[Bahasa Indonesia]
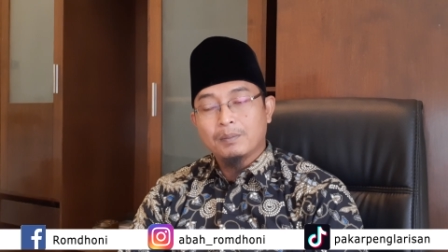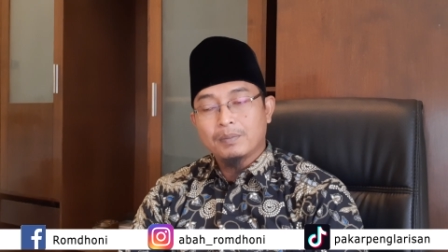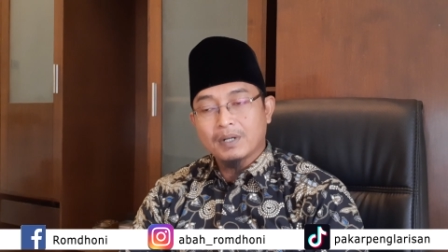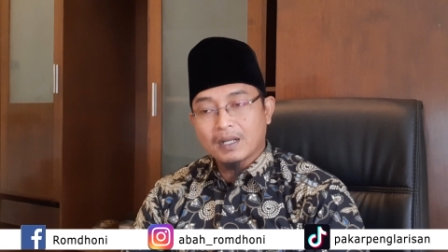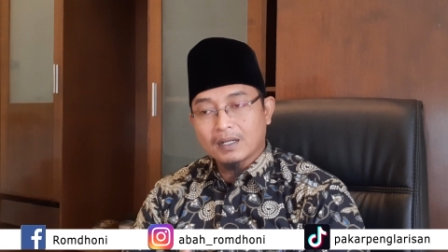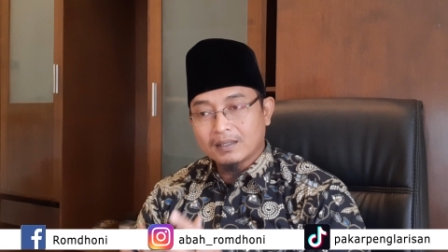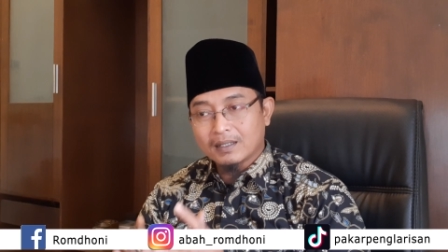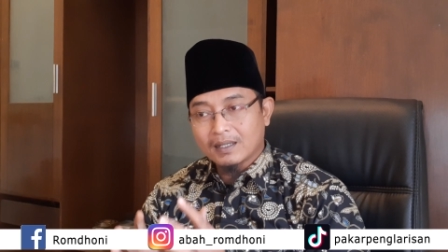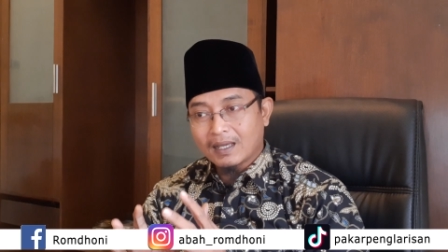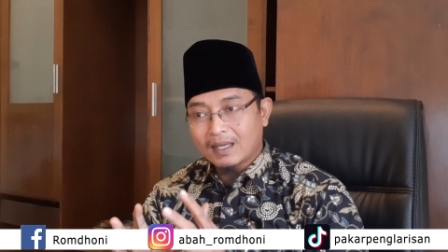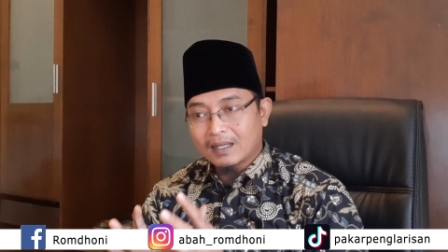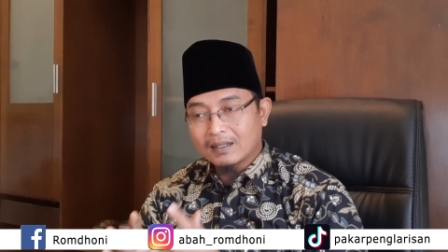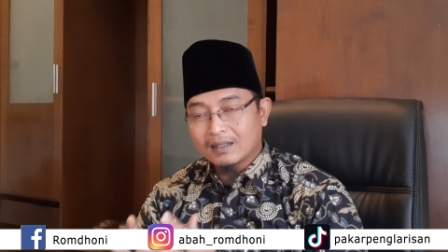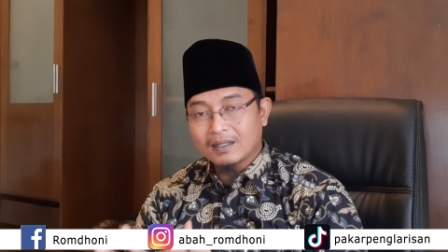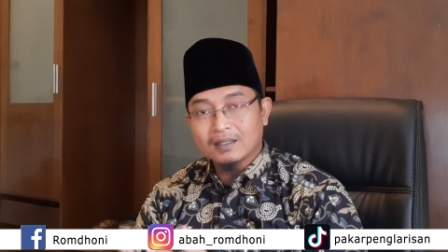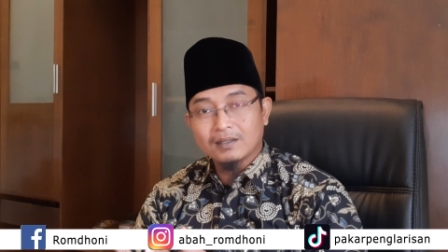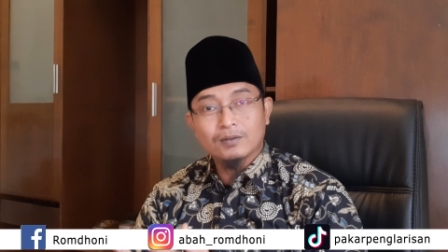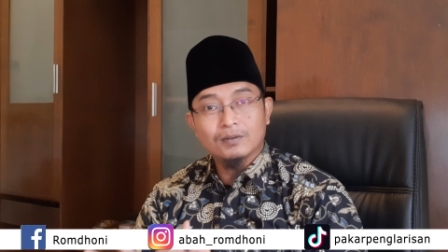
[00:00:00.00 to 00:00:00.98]
Berarti
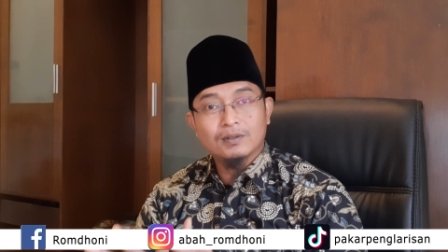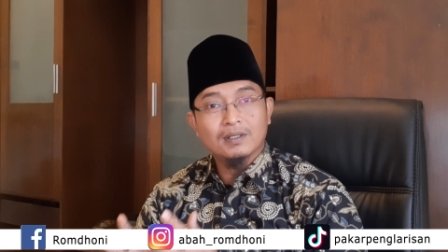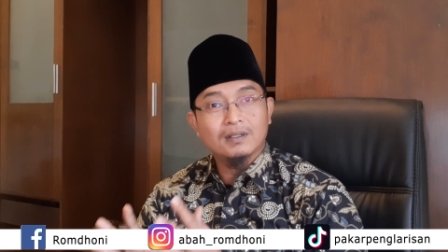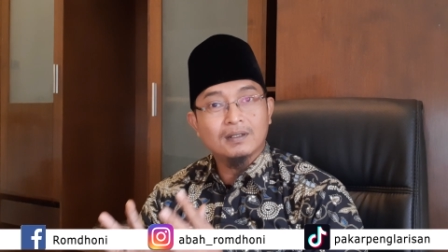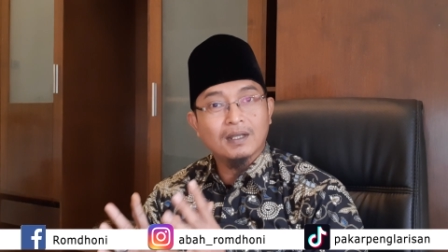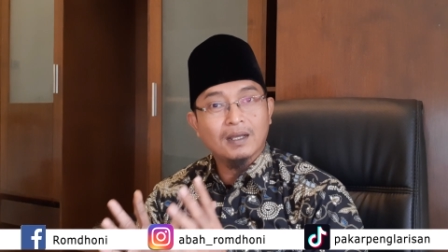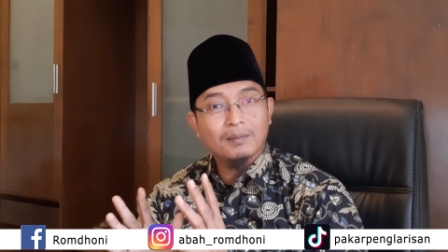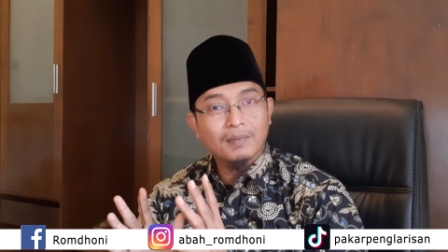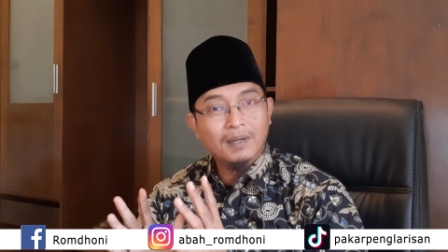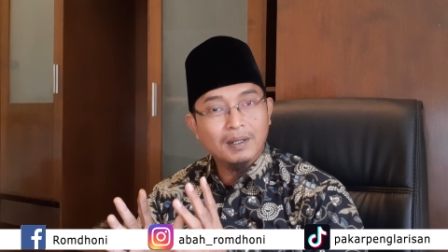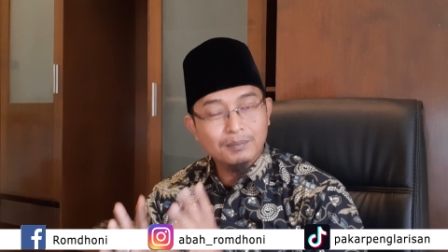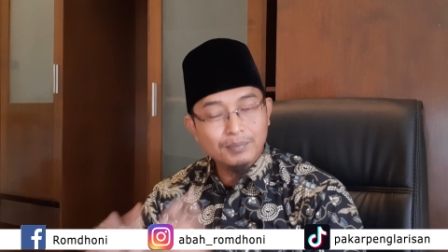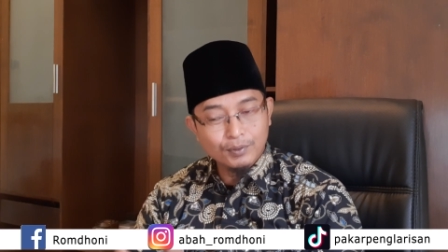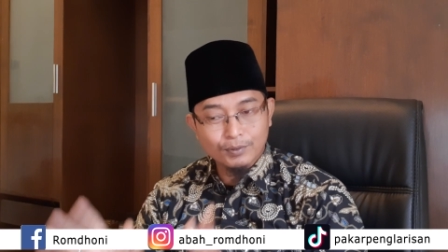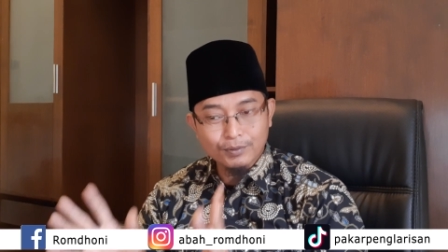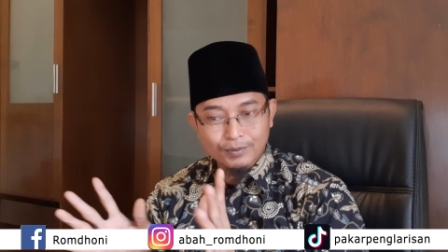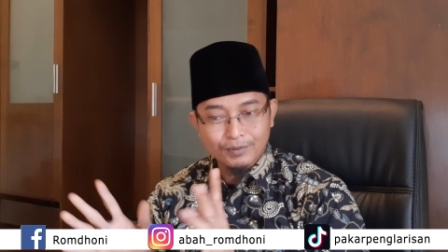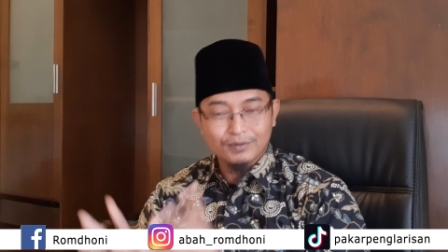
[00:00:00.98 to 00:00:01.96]
Anda itu tidak
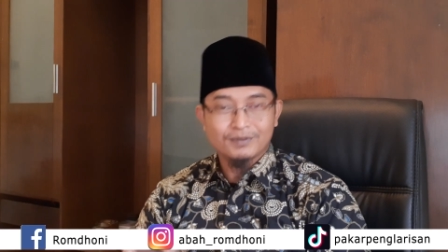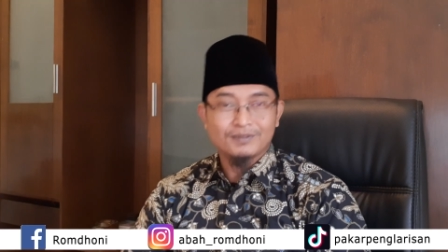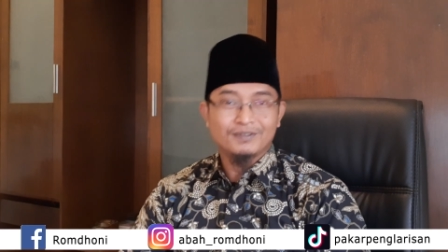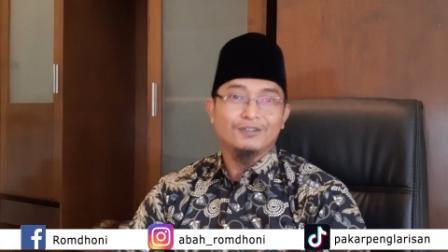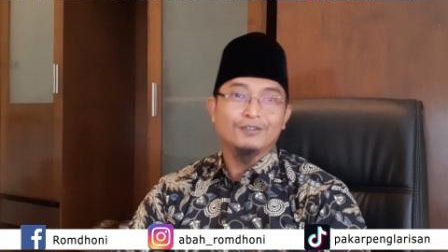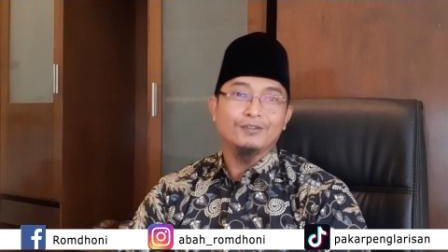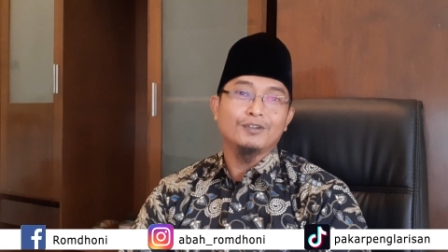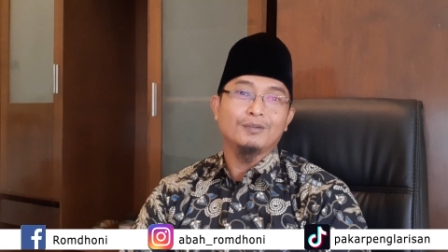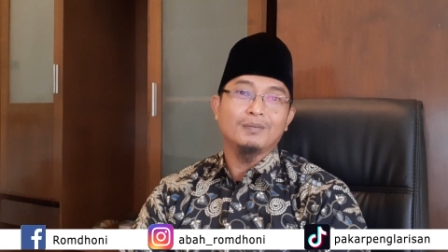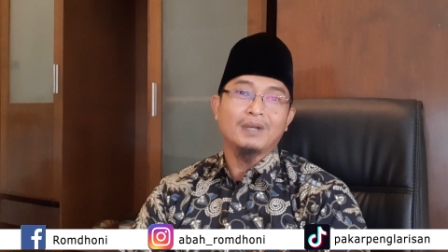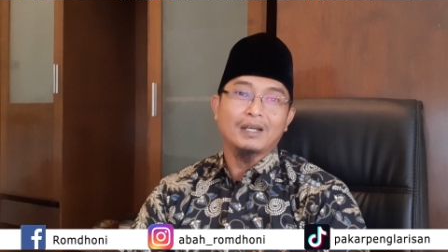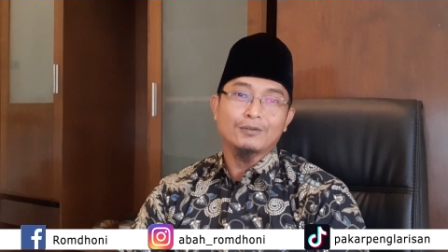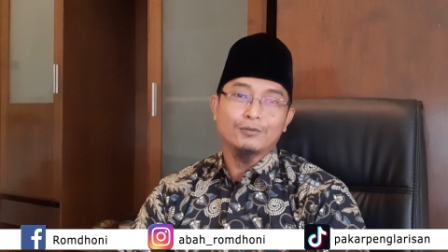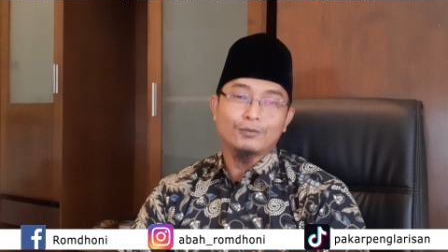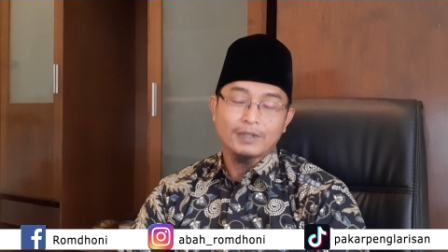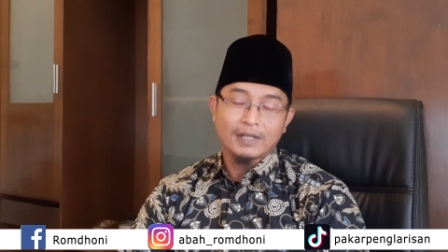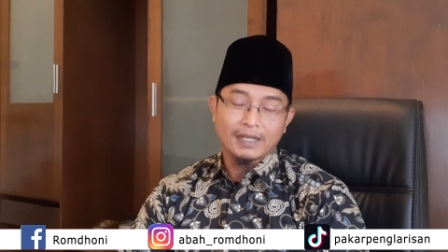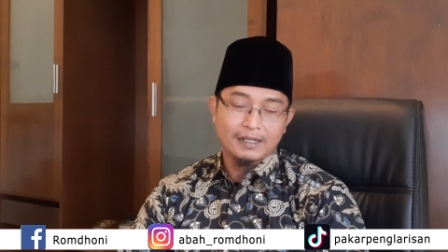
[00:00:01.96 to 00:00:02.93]
mampu untuk
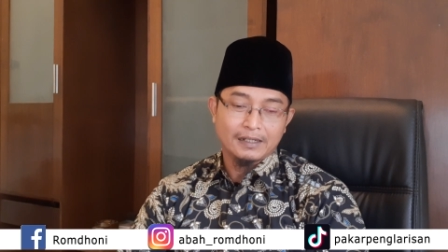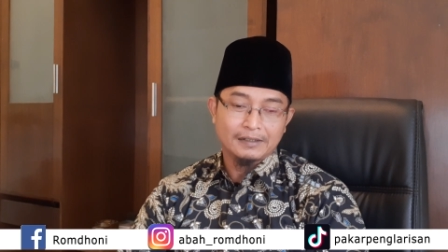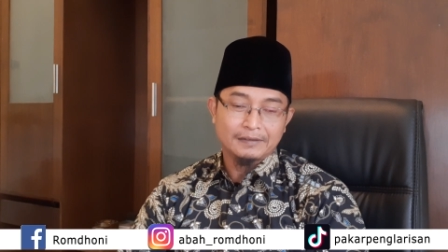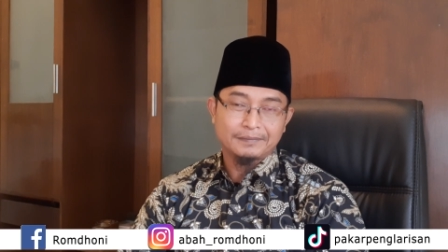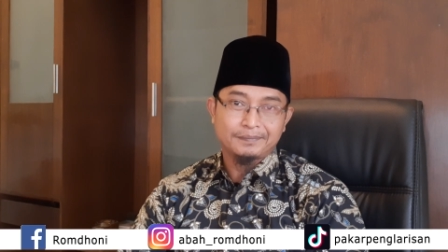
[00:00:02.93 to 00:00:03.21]
melakukan.